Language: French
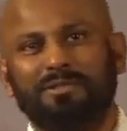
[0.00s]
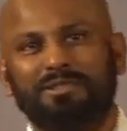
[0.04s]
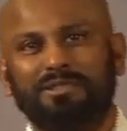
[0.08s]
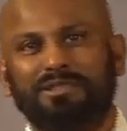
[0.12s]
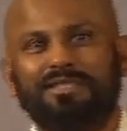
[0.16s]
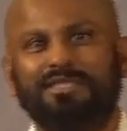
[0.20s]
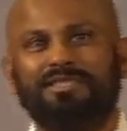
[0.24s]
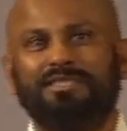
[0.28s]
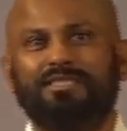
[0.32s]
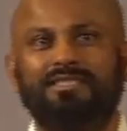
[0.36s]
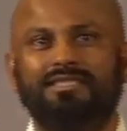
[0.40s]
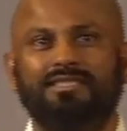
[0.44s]

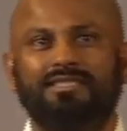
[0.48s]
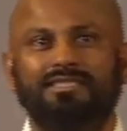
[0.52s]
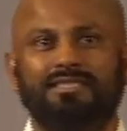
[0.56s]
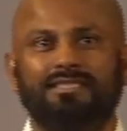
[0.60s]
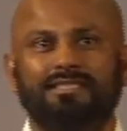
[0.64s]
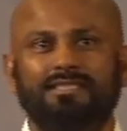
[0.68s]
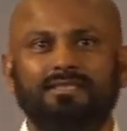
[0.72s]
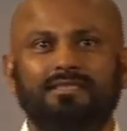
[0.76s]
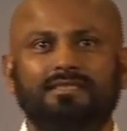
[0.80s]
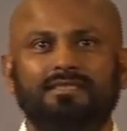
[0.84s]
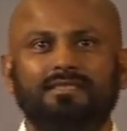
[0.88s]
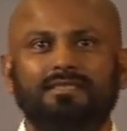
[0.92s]
Gloire à Dieu.
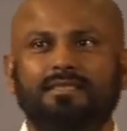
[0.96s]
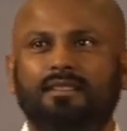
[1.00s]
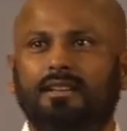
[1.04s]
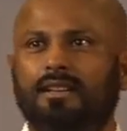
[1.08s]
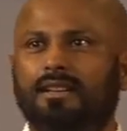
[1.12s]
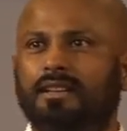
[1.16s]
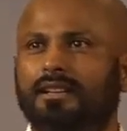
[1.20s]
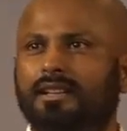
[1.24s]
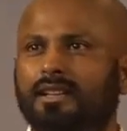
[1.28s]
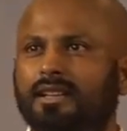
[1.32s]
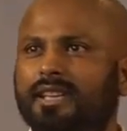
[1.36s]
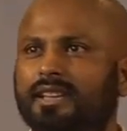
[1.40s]

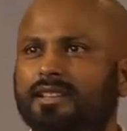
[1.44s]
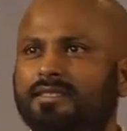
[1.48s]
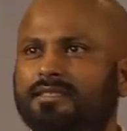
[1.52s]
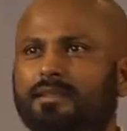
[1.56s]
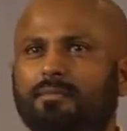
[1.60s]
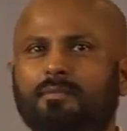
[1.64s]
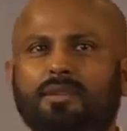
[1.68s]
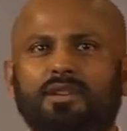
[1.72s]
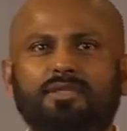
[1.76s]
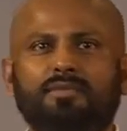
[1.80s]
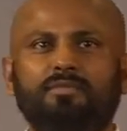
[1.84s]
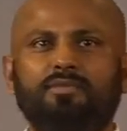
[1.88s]

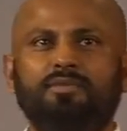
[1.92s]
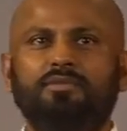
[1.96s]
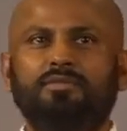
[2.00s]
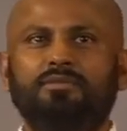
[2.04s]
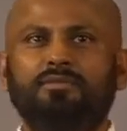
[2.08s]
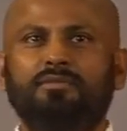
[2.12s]
Euh, les gars,